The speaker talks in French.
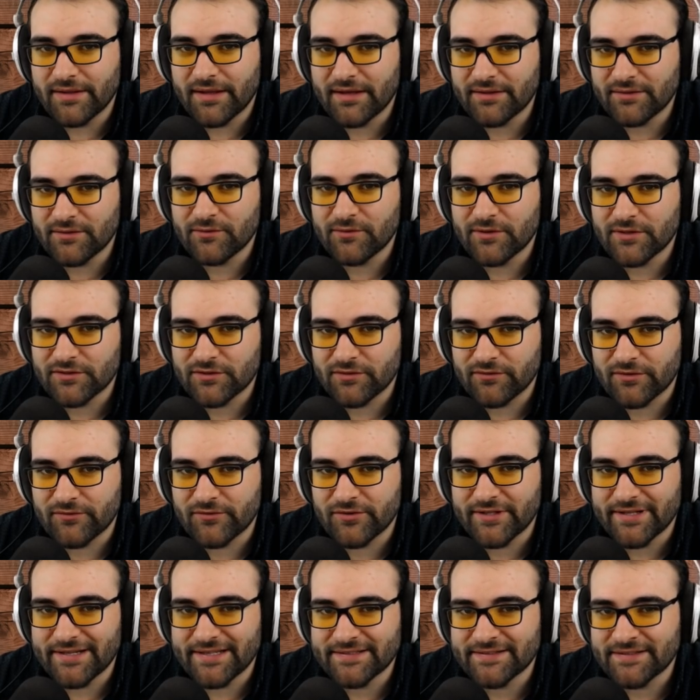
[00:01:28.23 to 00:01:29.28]
On a hâte de voir ce que va
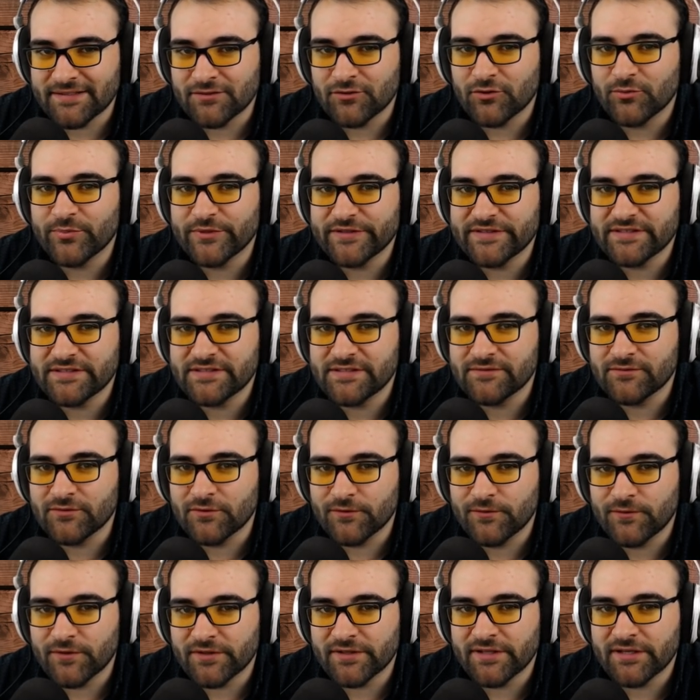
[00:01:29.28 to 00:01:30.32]
devenir la scène compétitive de
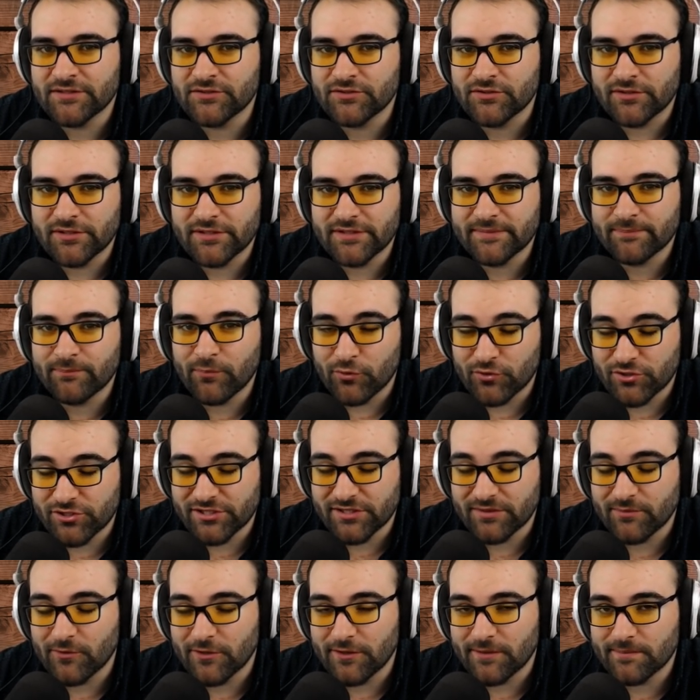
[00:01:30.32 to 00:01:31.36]
Fortnite durant les
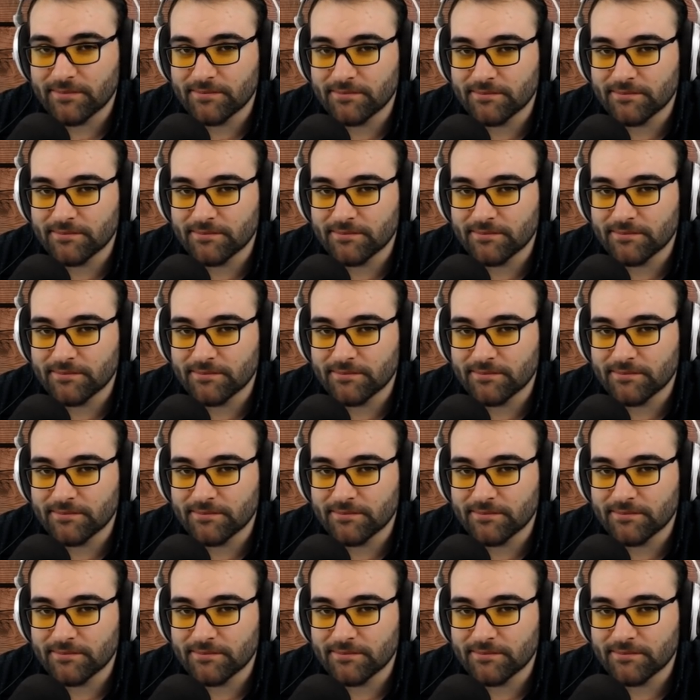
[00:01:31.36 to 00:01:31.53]
prochains mois.